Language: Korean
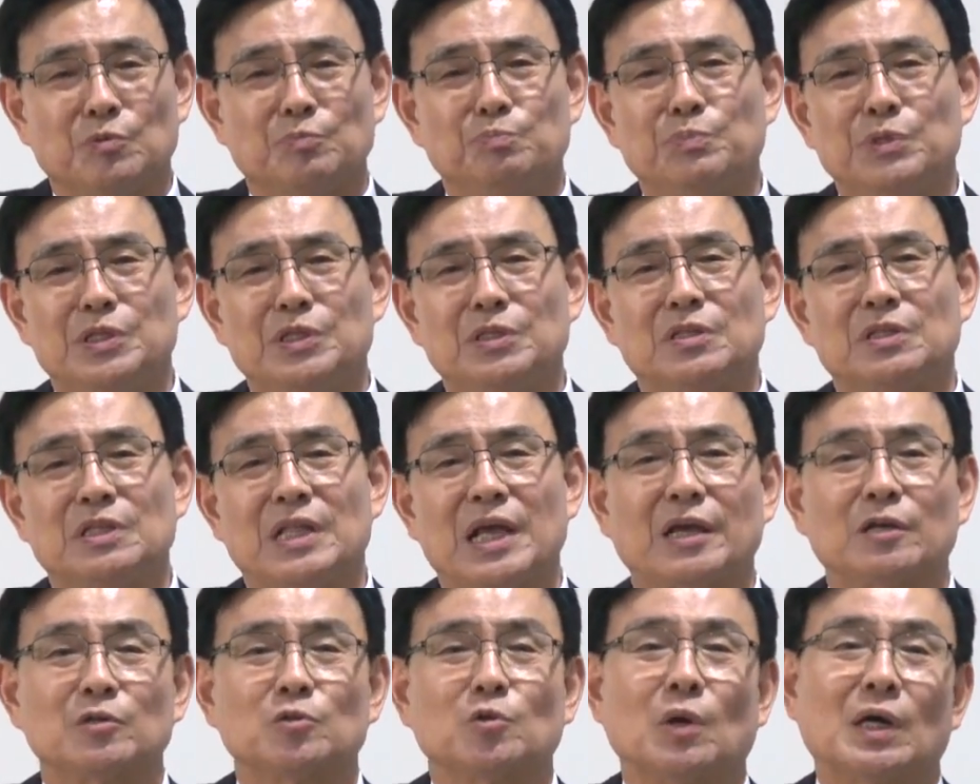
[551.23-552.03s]
믿는
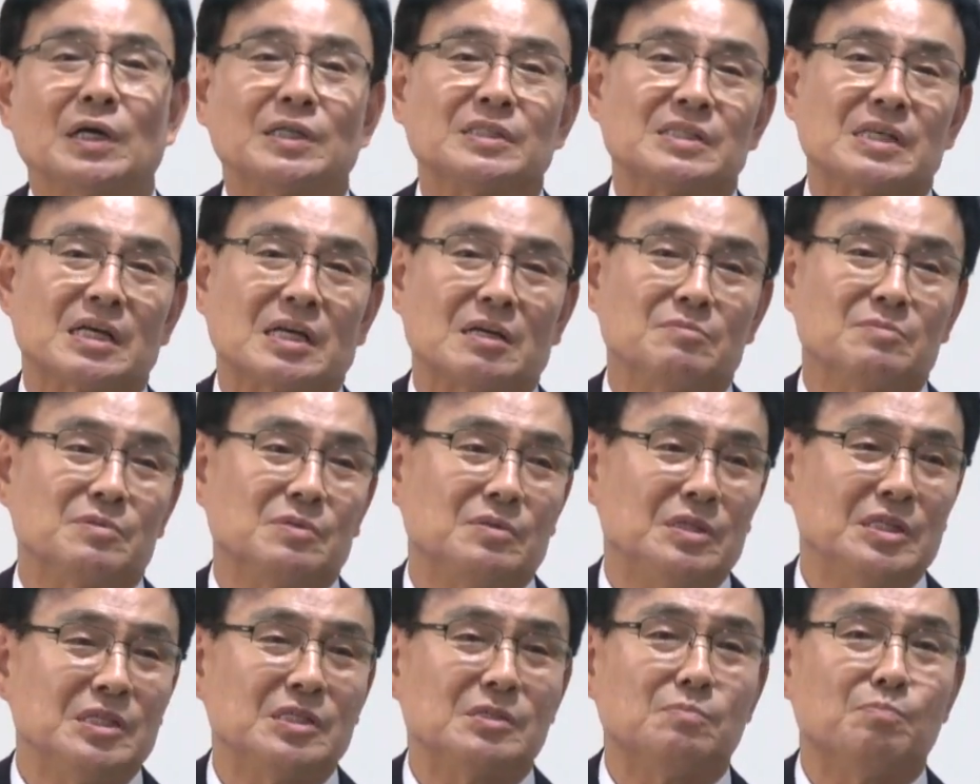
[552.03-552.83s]
행동한 사람
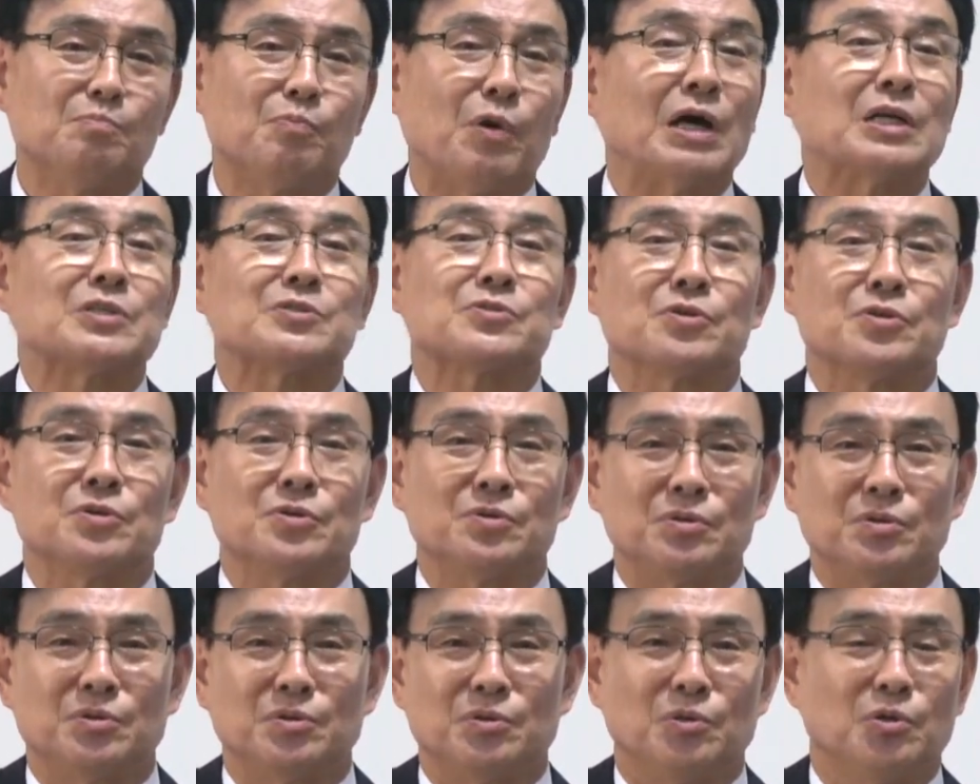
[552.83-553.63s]

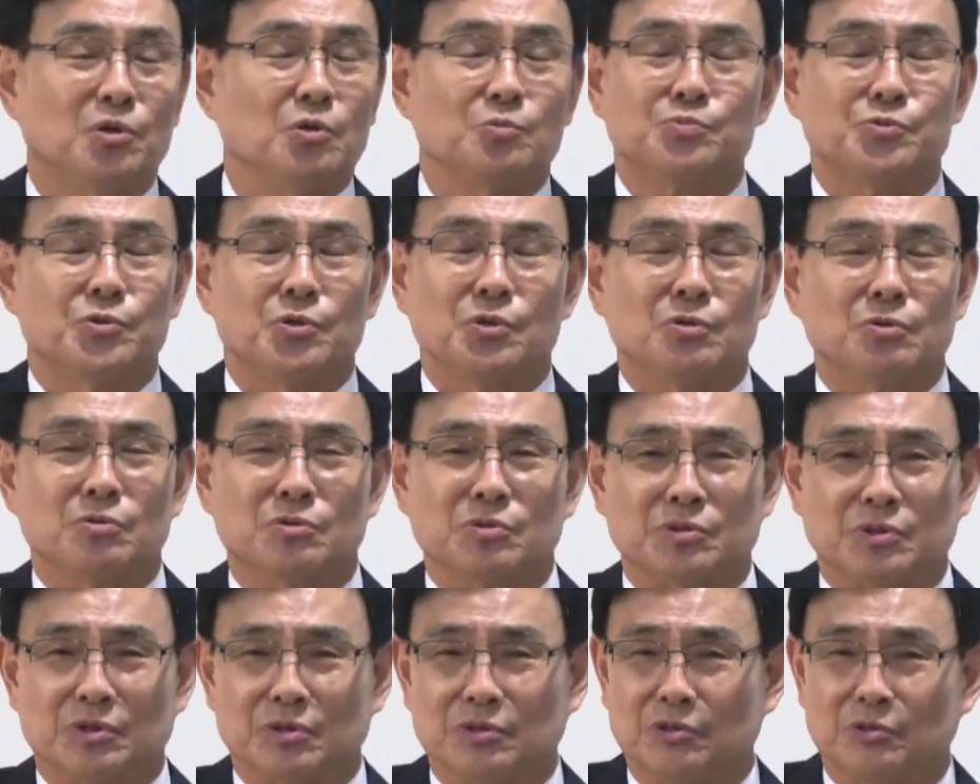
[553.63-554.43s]
봤어요? 없어요
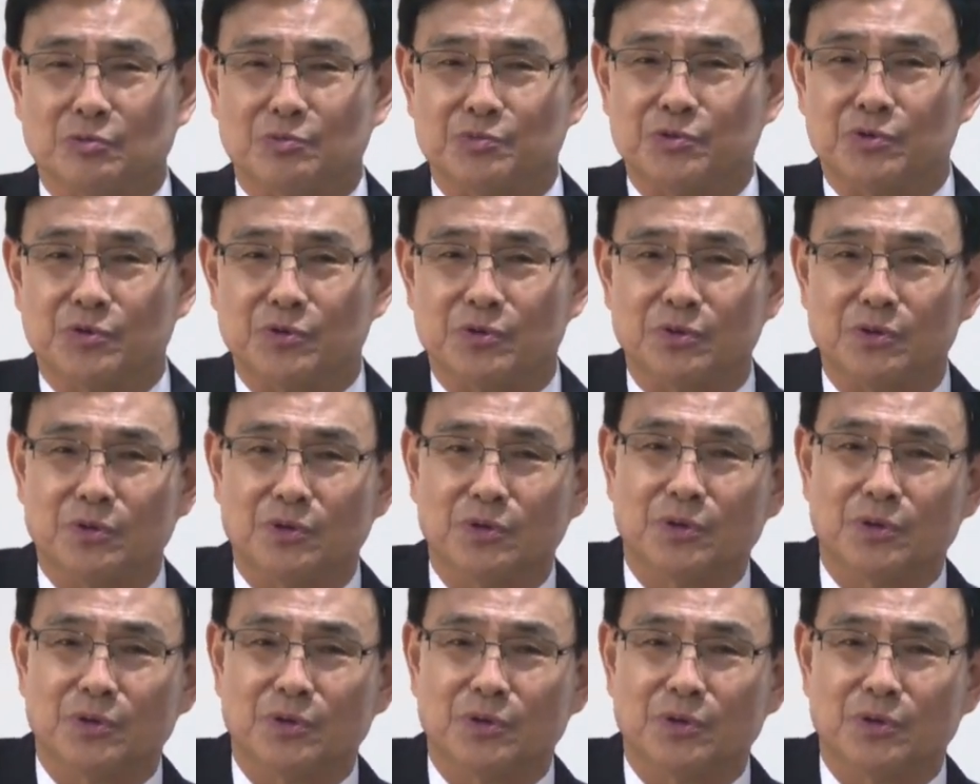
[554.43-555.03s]
그런 적이 없어요